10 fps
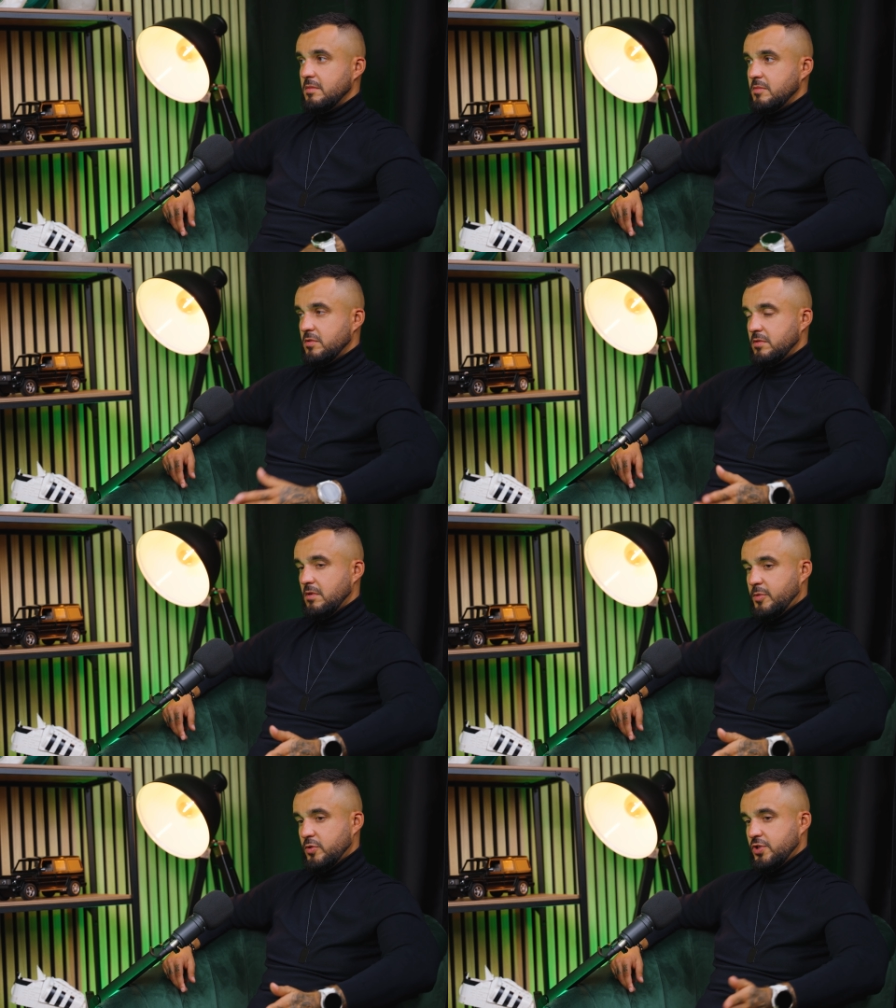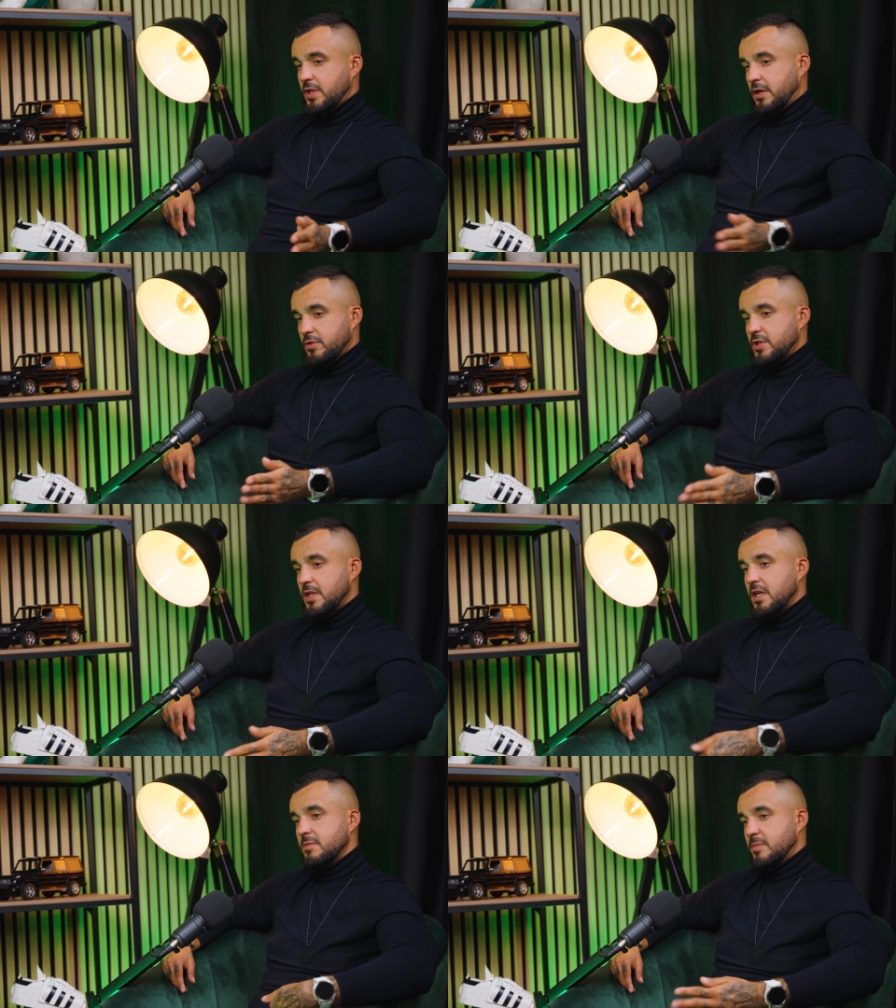Bo oprócz tego, że
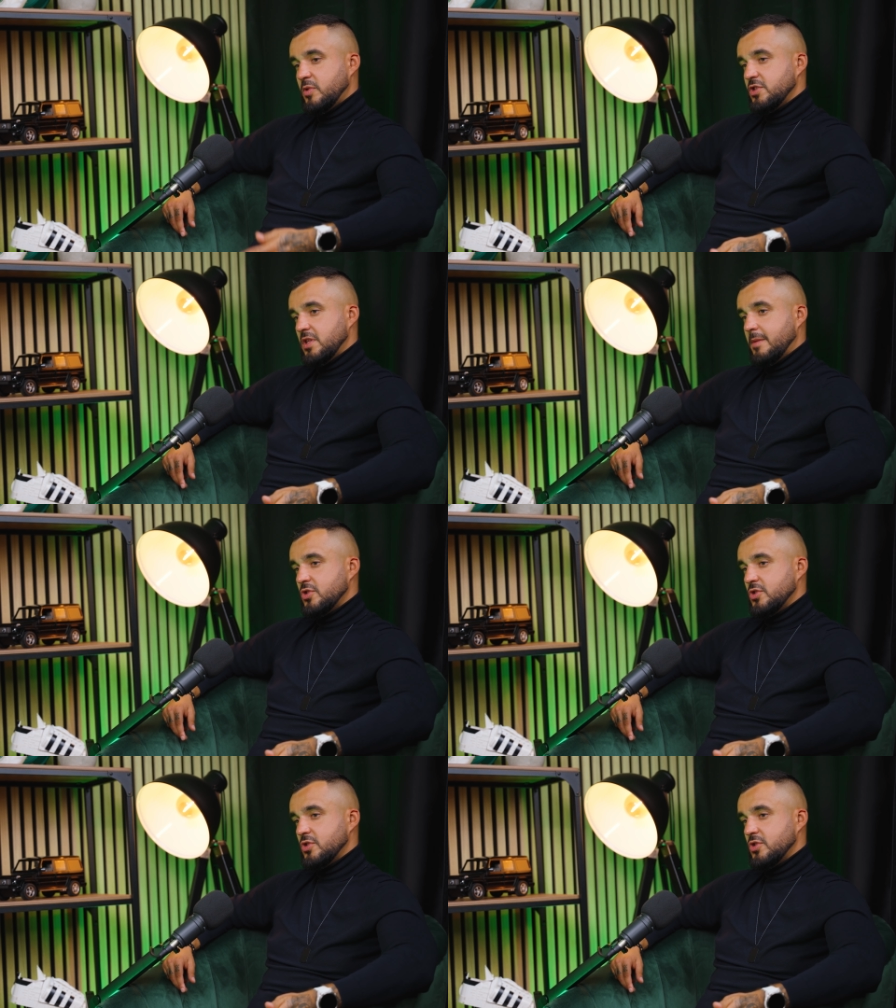najemca płaci nam